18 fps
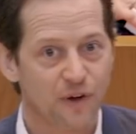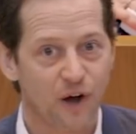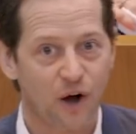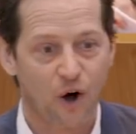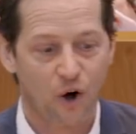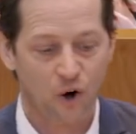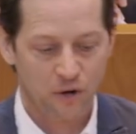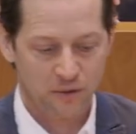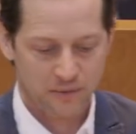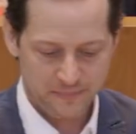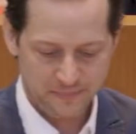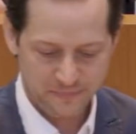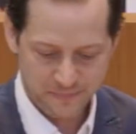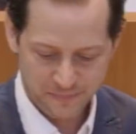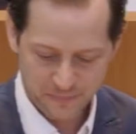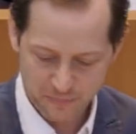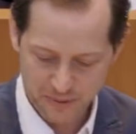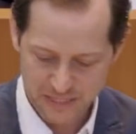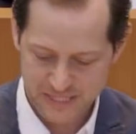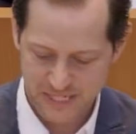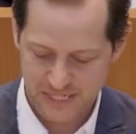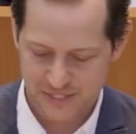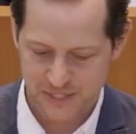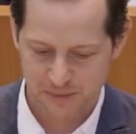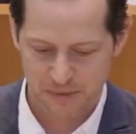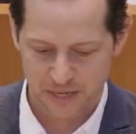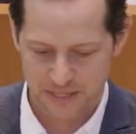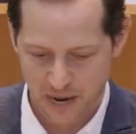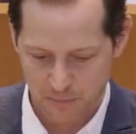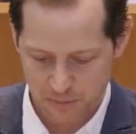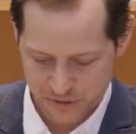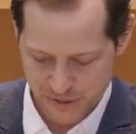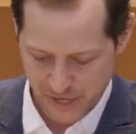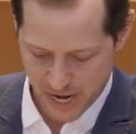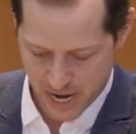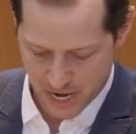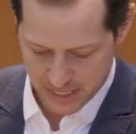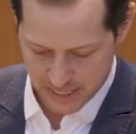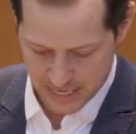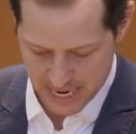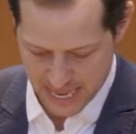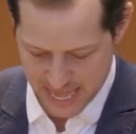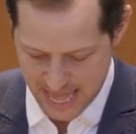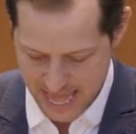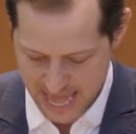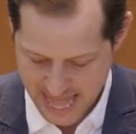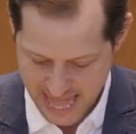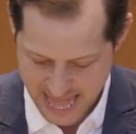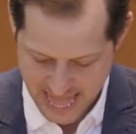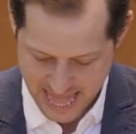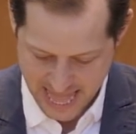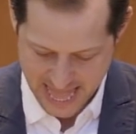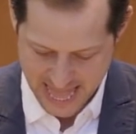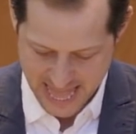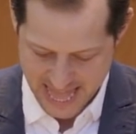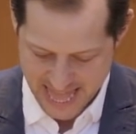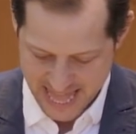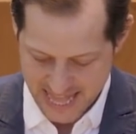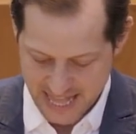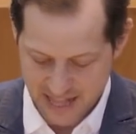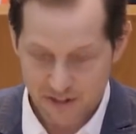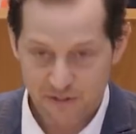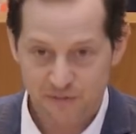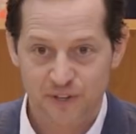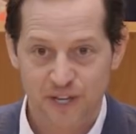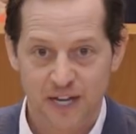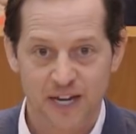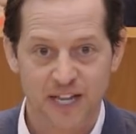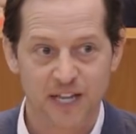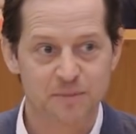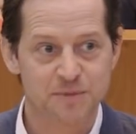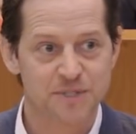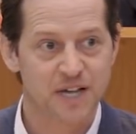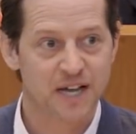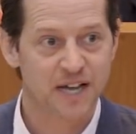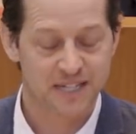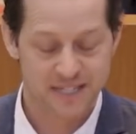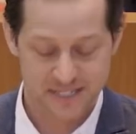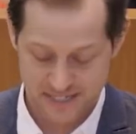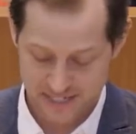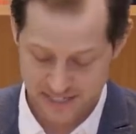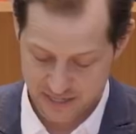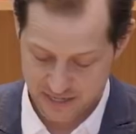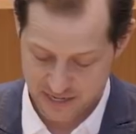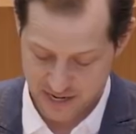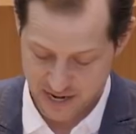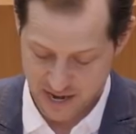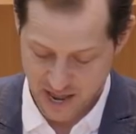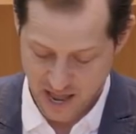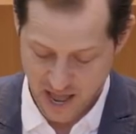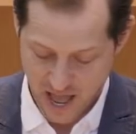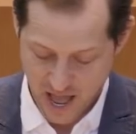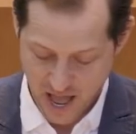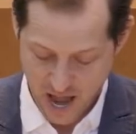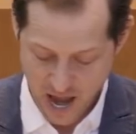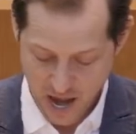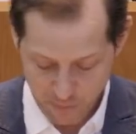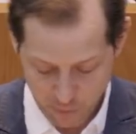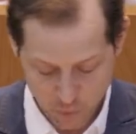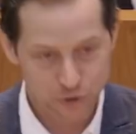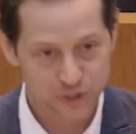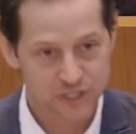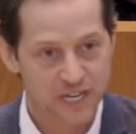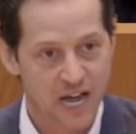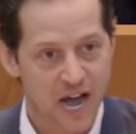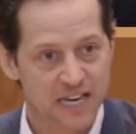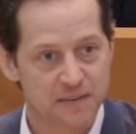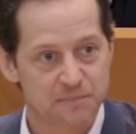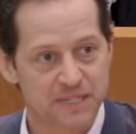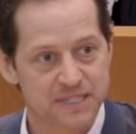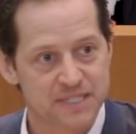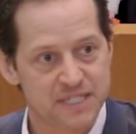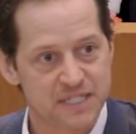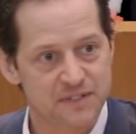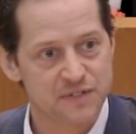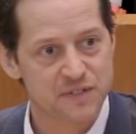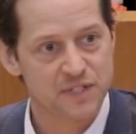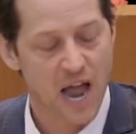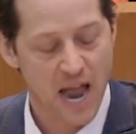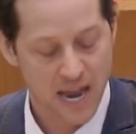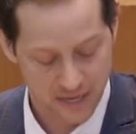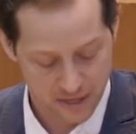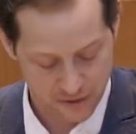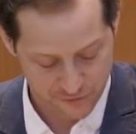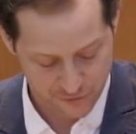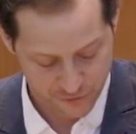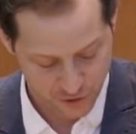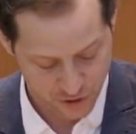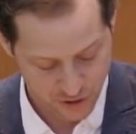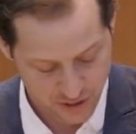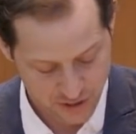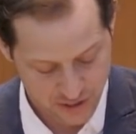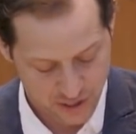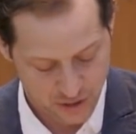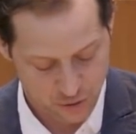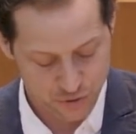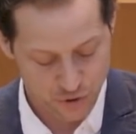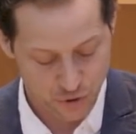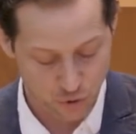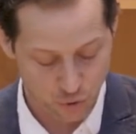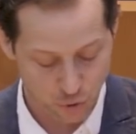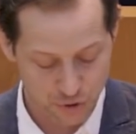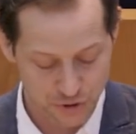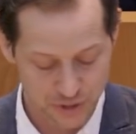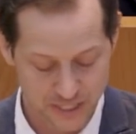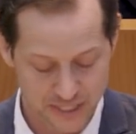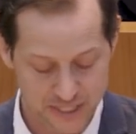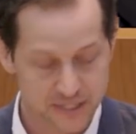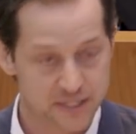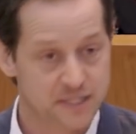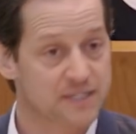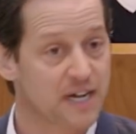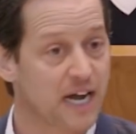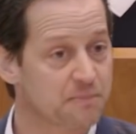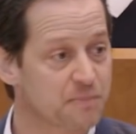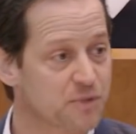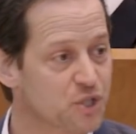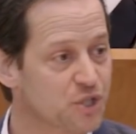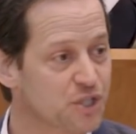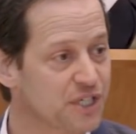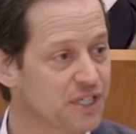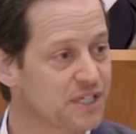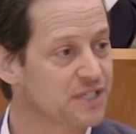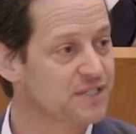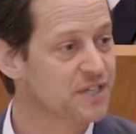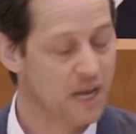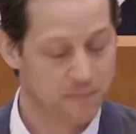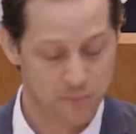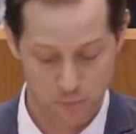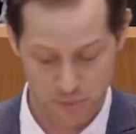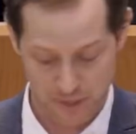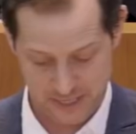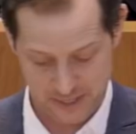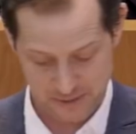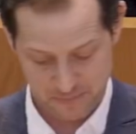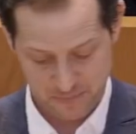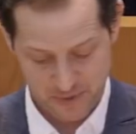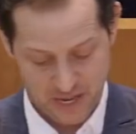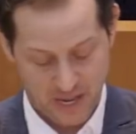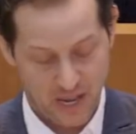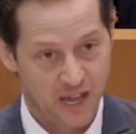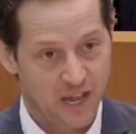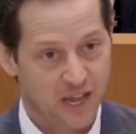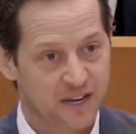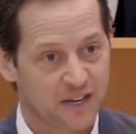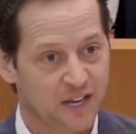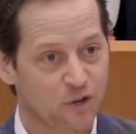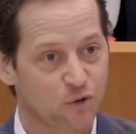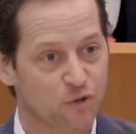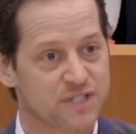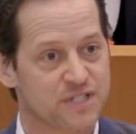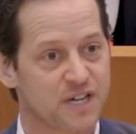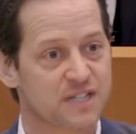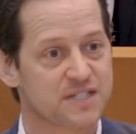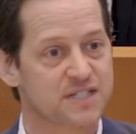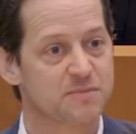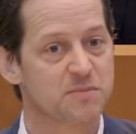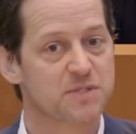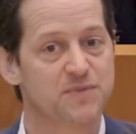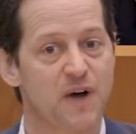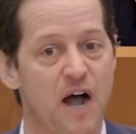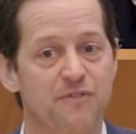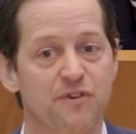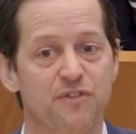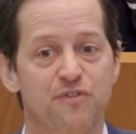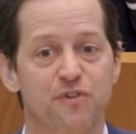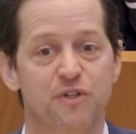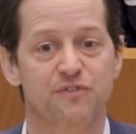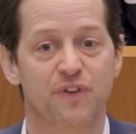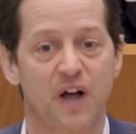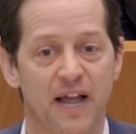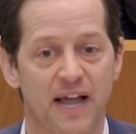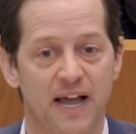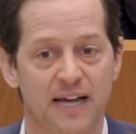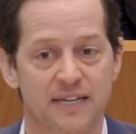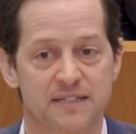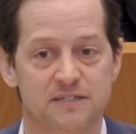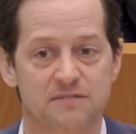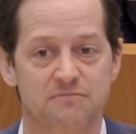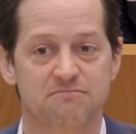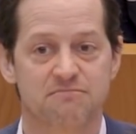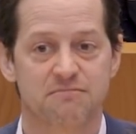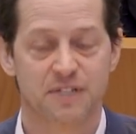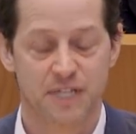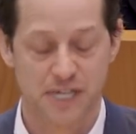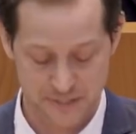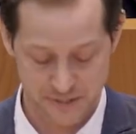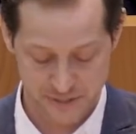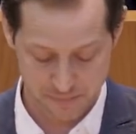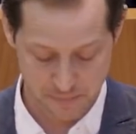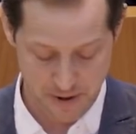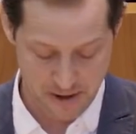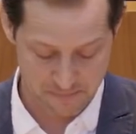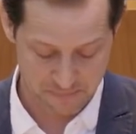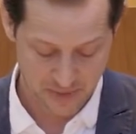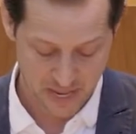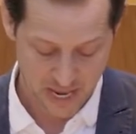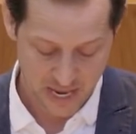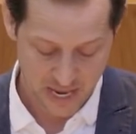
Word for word: Frau Präsidentin, meine Damen und Herren, wir erleben seit einem guten Jahr die massivsten Eingriffe in unsere Grundrechte seit Bestehen dieser Republik. Der Grundsatz im Zweifel für die Freiheit gilt nicht mehr.